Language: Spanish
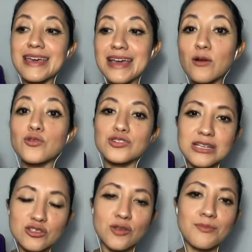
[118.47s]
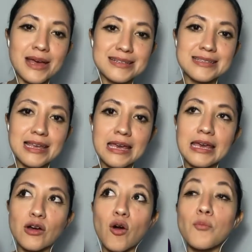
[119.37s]
Hay algunos que son más
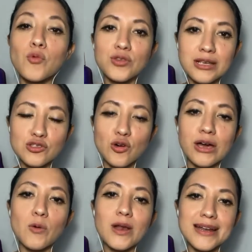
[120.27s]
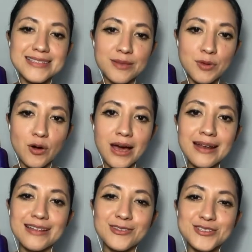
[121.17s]
eh, comunes o regulares en mi
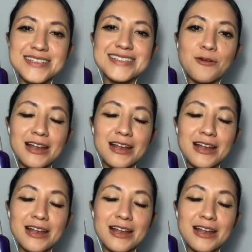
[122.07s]
hogar, entonces si